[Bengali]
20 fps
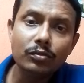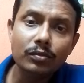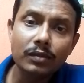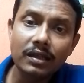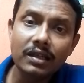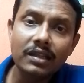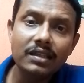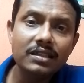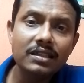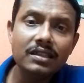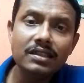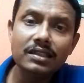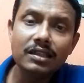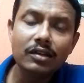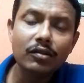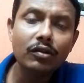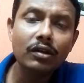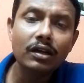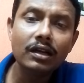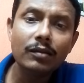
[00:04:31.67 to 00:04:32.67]
মেডিসিন
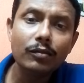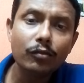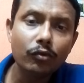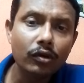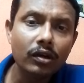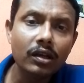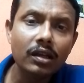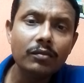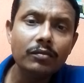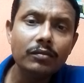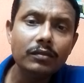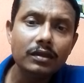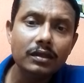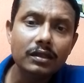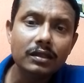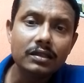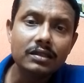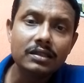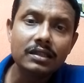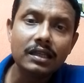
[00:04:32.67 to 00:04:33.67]
যেগুলো আগে বললাম
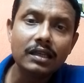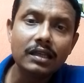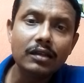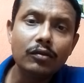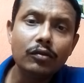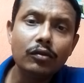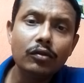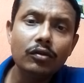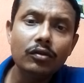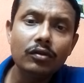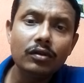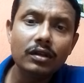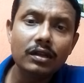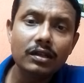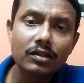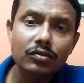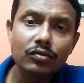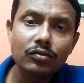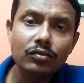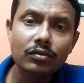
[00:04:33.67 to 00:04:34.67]
সেইগুলো
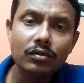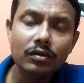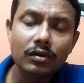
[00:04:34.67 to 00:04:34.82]
কিছু